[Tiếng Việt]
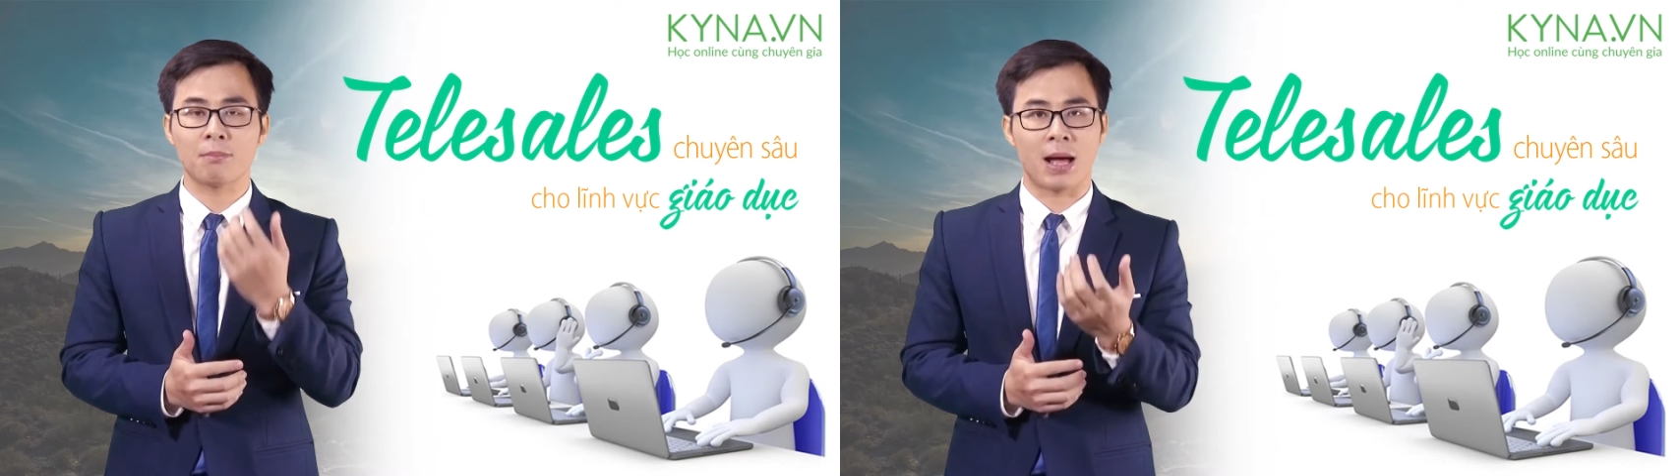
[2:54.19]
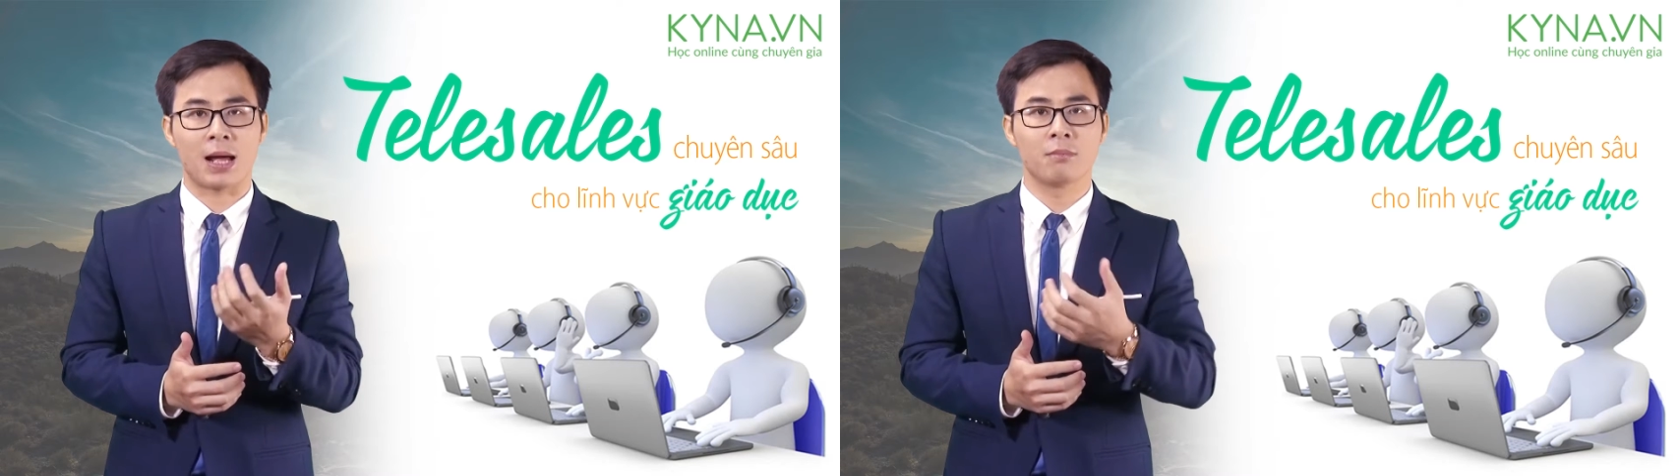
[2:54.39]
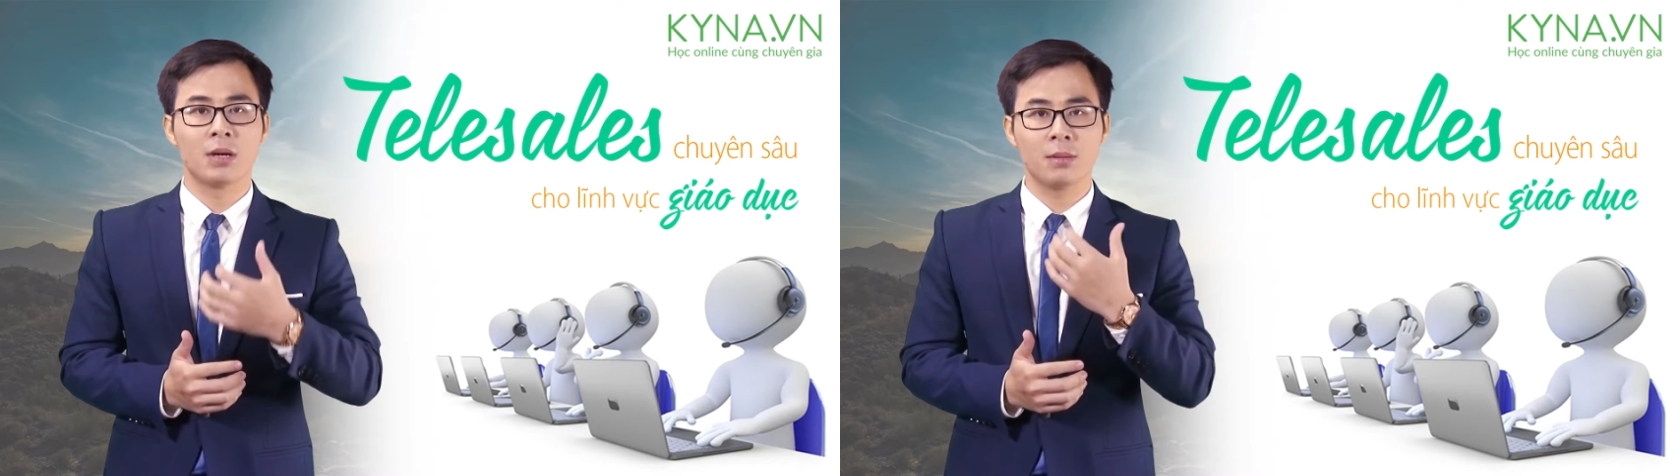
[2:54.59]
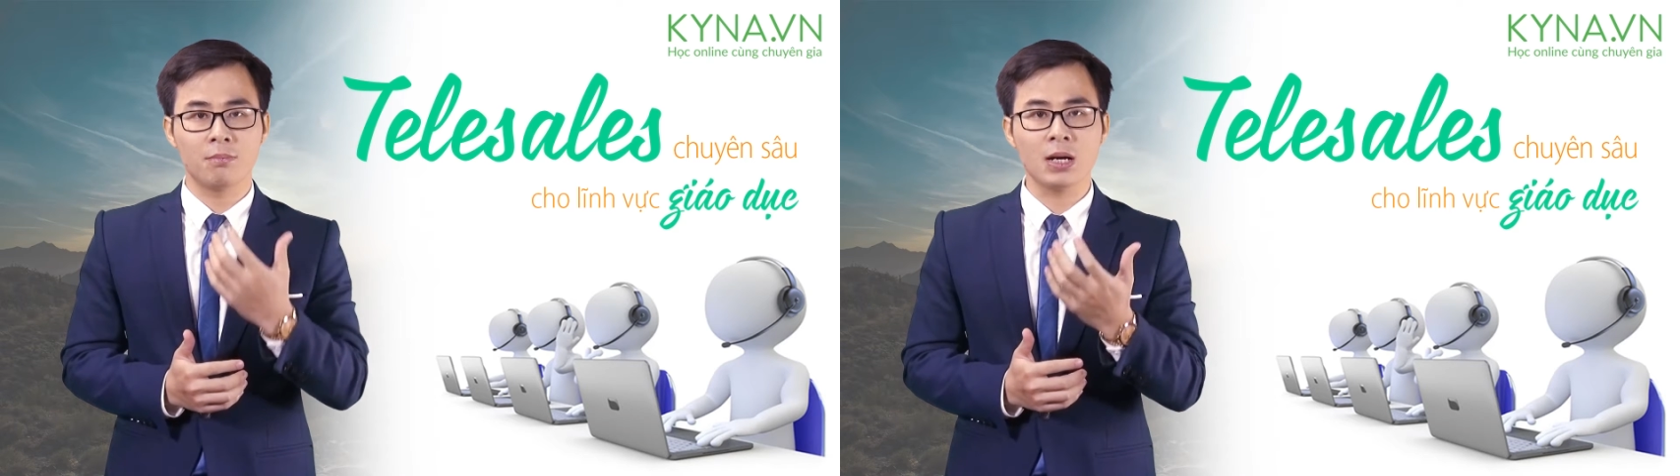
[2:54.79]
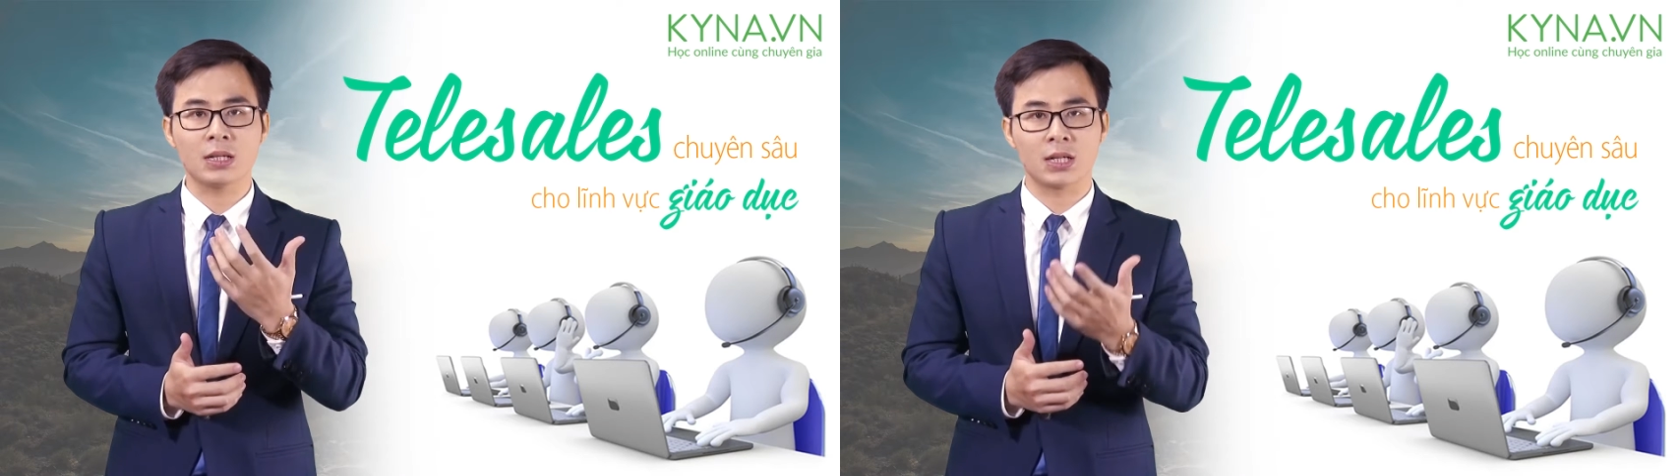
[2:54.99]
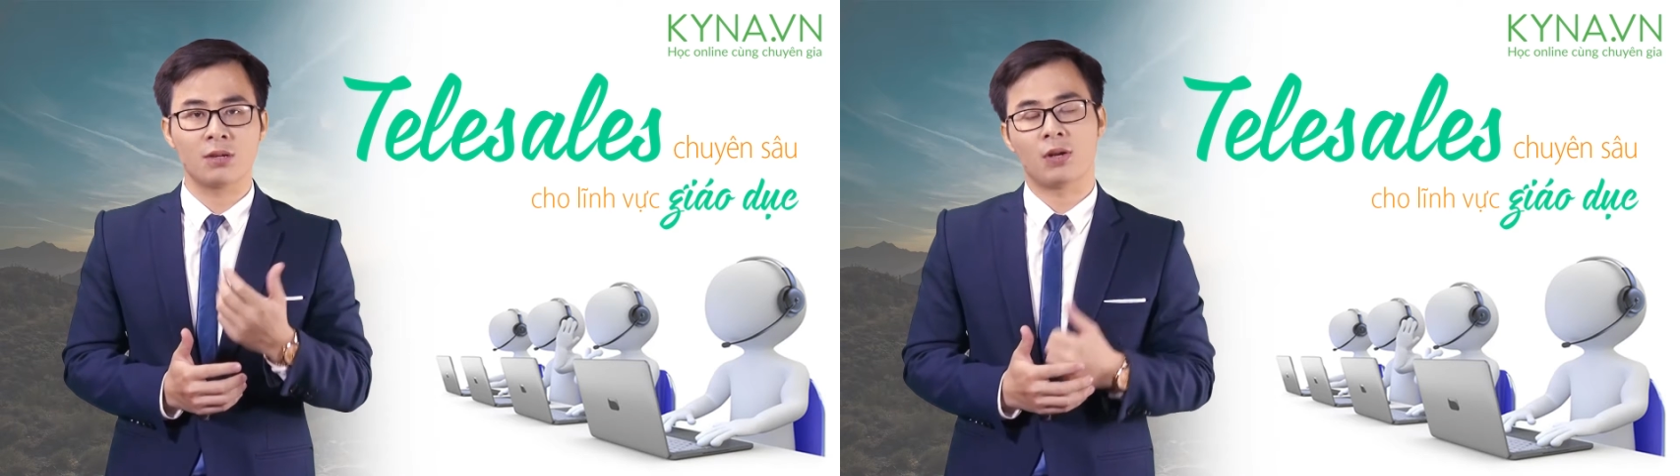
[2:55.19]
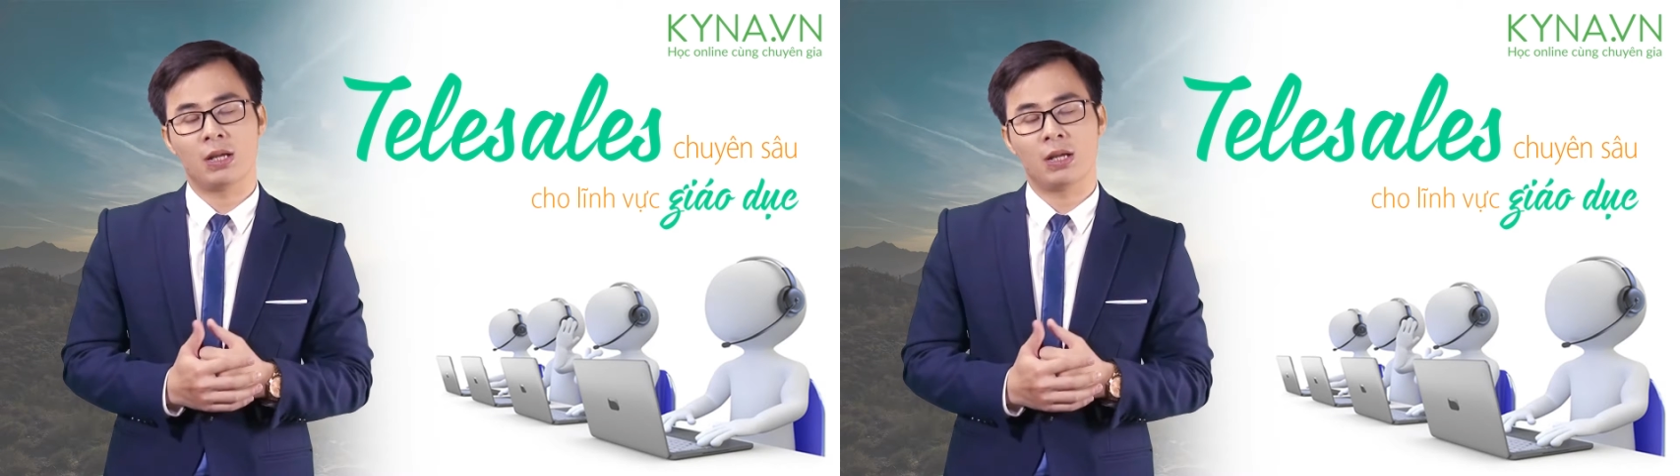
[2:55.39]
bạn mới bước chân vào